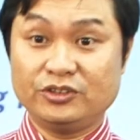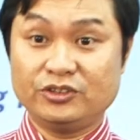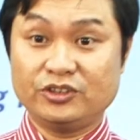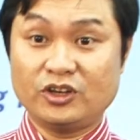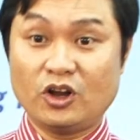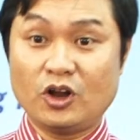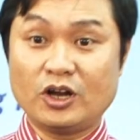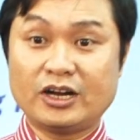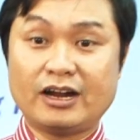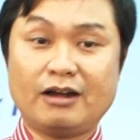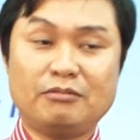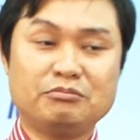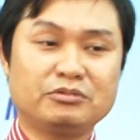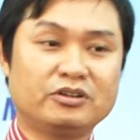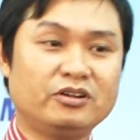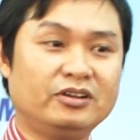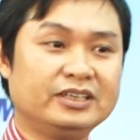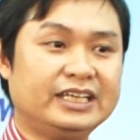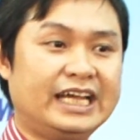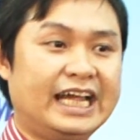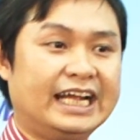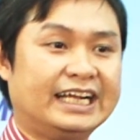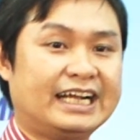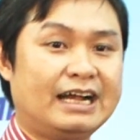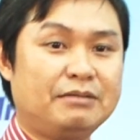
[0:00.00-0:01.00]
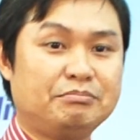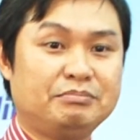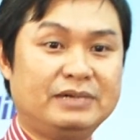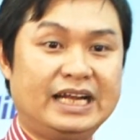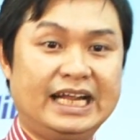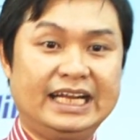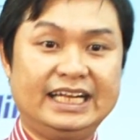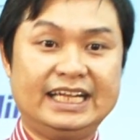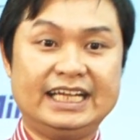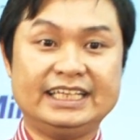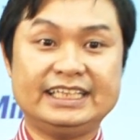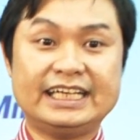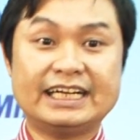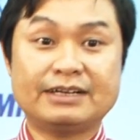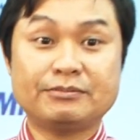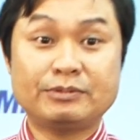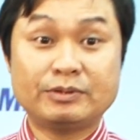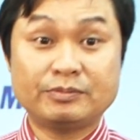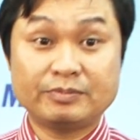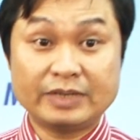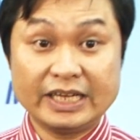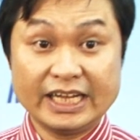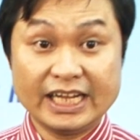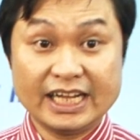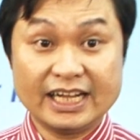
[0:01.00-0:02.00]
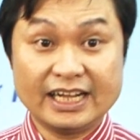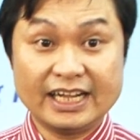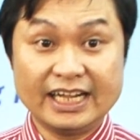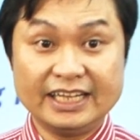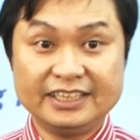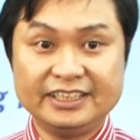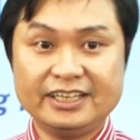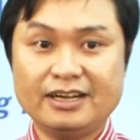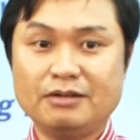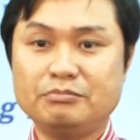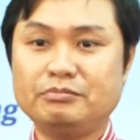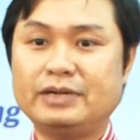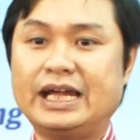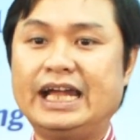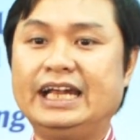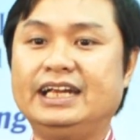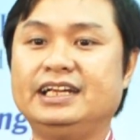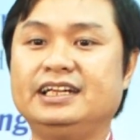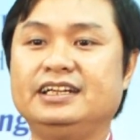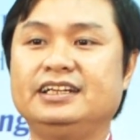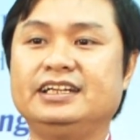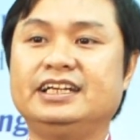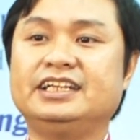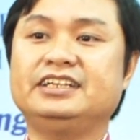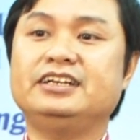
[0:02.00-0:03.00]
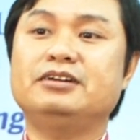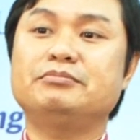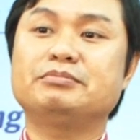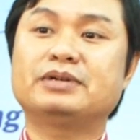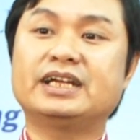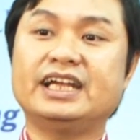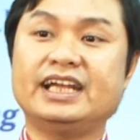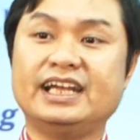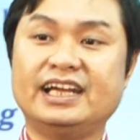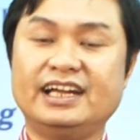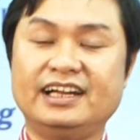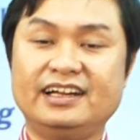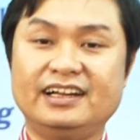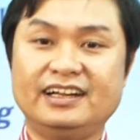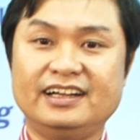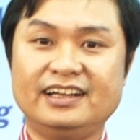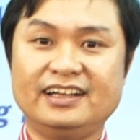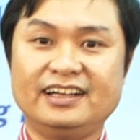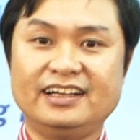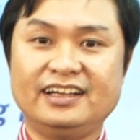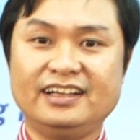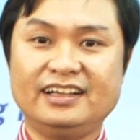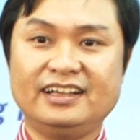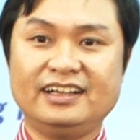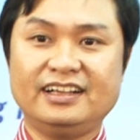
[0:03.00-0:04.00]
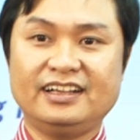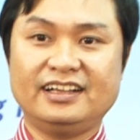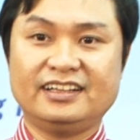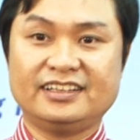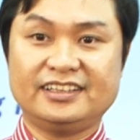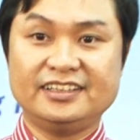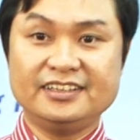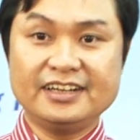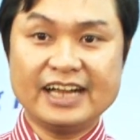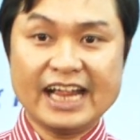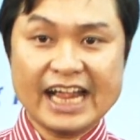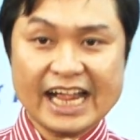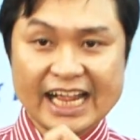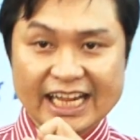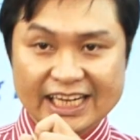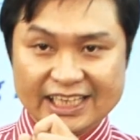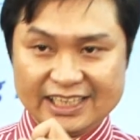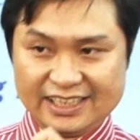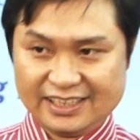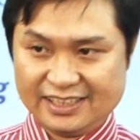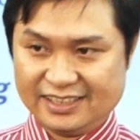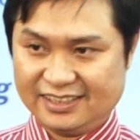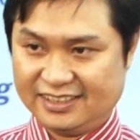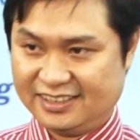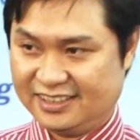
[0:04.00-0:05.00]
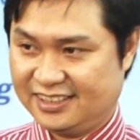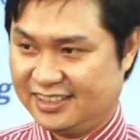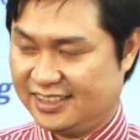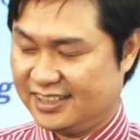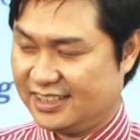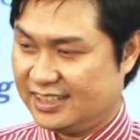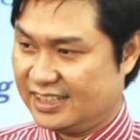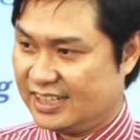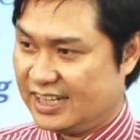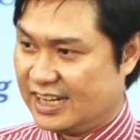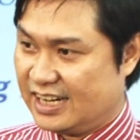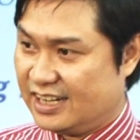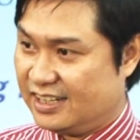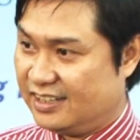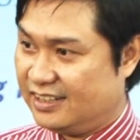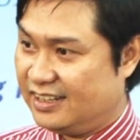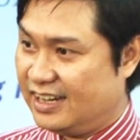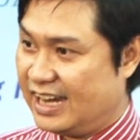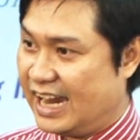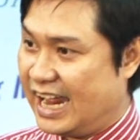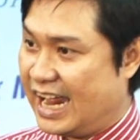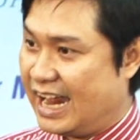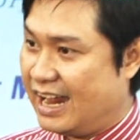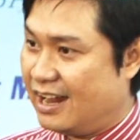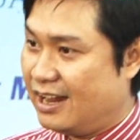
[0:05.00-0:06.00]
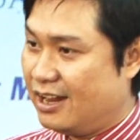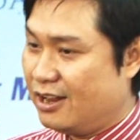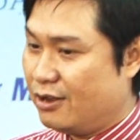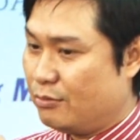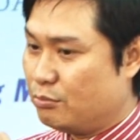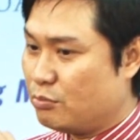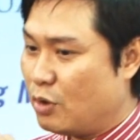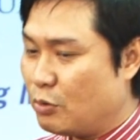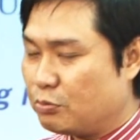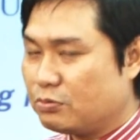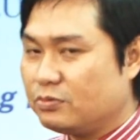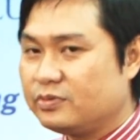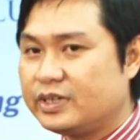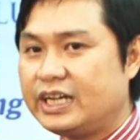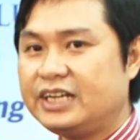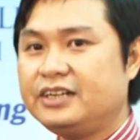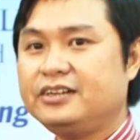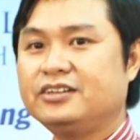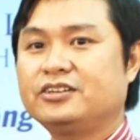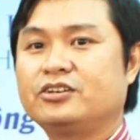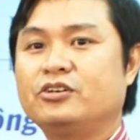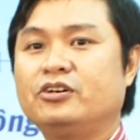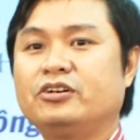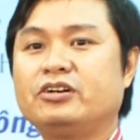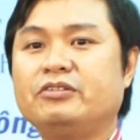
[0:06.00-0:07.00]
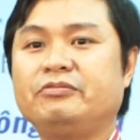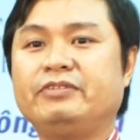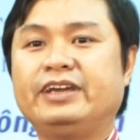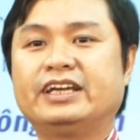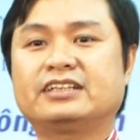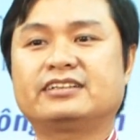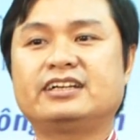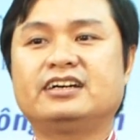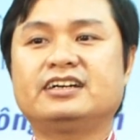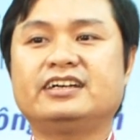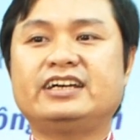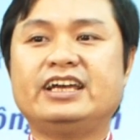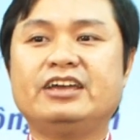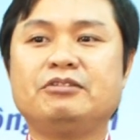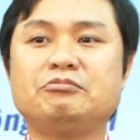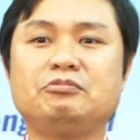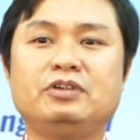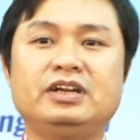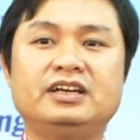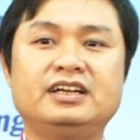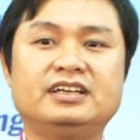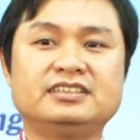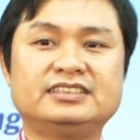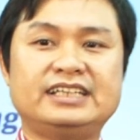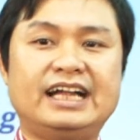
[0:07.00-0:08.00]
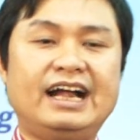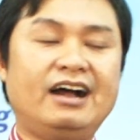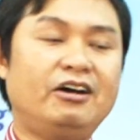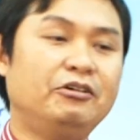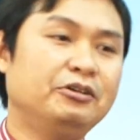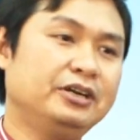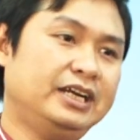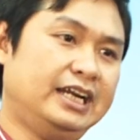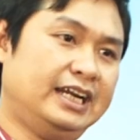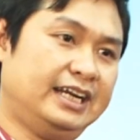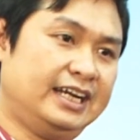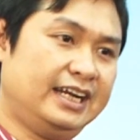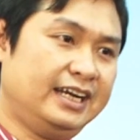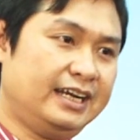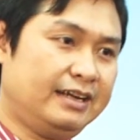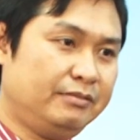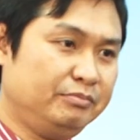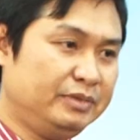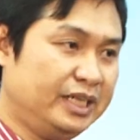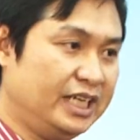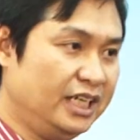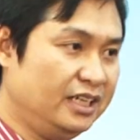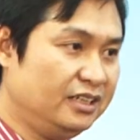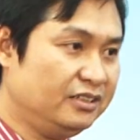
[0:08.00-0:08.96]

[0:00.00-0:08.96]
nó không có giai cấp này hay giai cấp kia hay nhóm này hay nhóm kia thứ hai là mục đích của cái việc thực hiện quyền lực xã hội là lấy làm gì